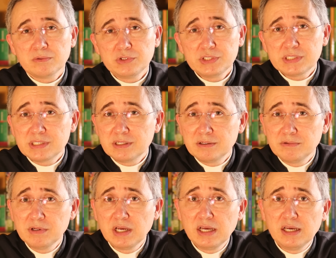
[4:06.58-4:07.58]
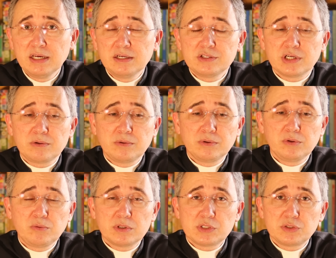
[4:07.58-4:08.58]
condição, de
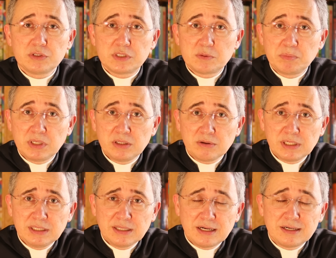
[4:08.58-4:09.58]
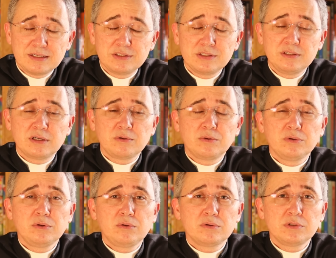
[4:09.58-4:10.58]
acordo com a sua espiritualidade, de
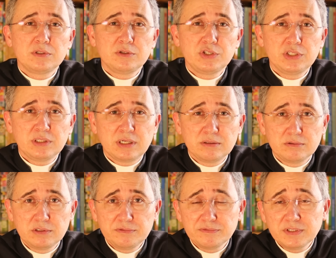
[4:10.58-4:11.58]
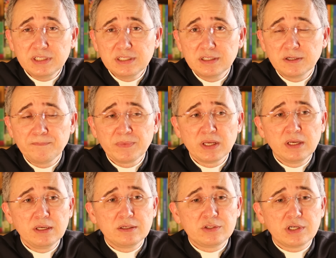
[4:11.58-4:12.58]
acordo com o seu estado de vida,
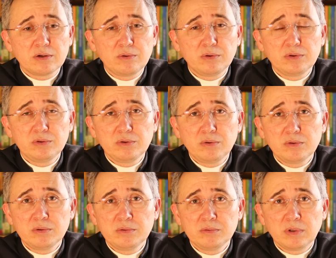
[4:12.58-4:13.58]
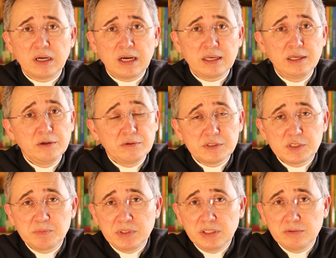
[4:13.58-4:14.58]
de acordo com aquilo que o
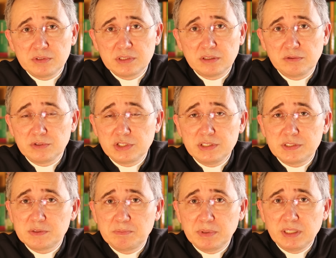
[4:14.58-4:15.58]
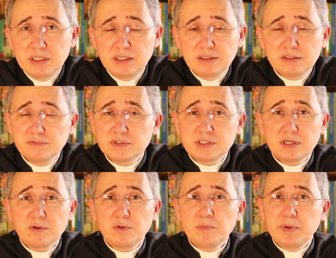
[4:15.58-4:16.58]
Espírito Santo te inspira. Então você
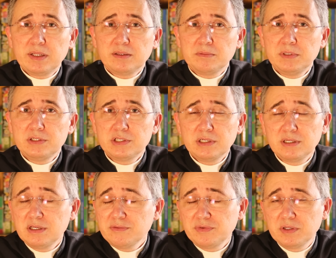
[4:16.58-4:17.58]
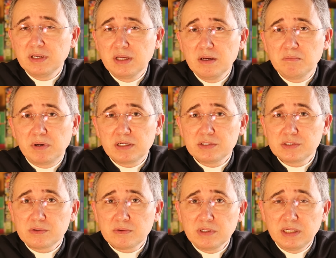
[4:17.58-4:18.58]
é completamente livre para
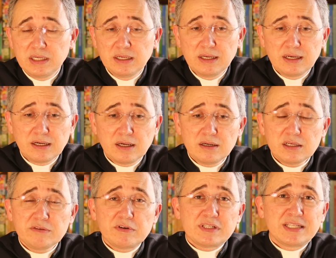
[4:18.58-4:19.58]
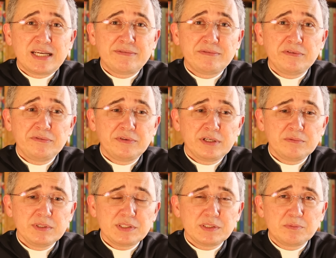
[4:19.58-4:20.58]
escolher. Claro que você deve viver
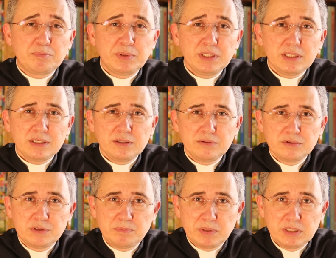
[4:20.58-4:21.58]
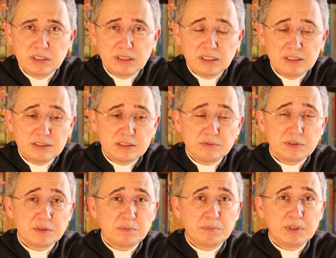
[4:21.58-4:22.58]
um espírito de penitência, um
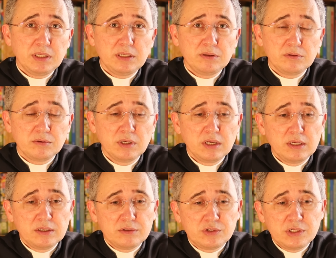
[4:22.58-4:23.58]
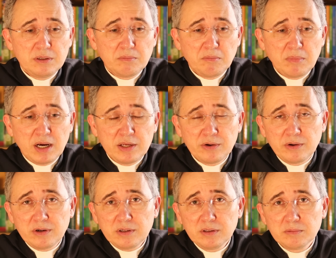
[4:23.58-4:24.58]
espírito de
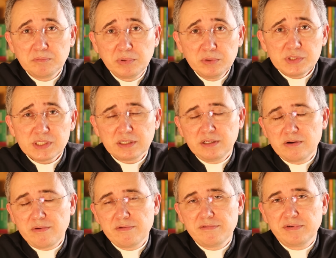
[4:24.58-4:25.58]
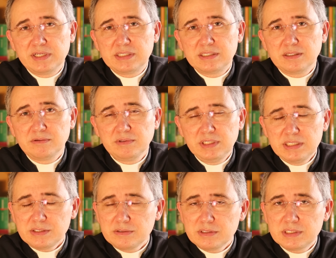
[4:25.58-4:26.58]
maior busca da conversão.
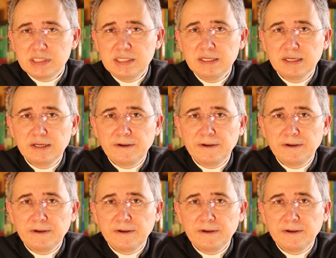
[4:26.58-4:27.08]
Isso sim